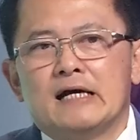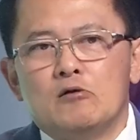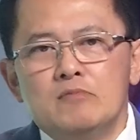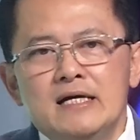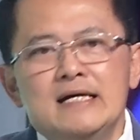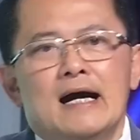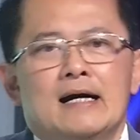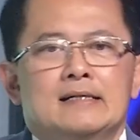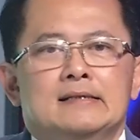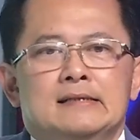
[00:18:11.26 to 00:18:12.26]
ta cũng nghi
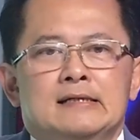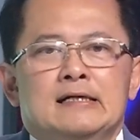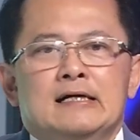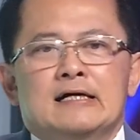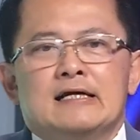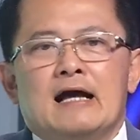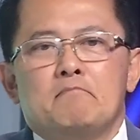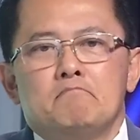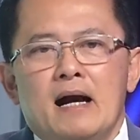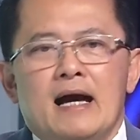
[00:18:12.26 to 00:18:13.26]
ngờ
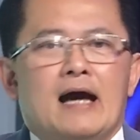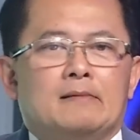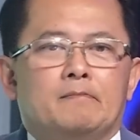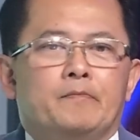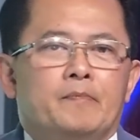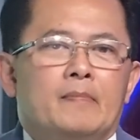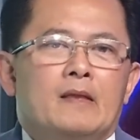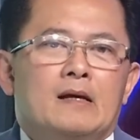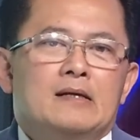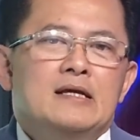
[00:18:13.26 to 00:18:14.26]
là Bắc Hàn
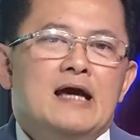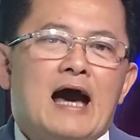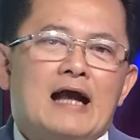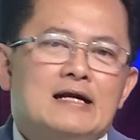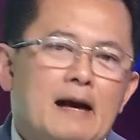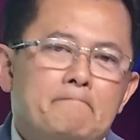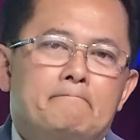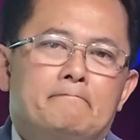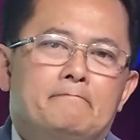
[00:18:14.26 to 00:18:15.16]
đi ăn cắp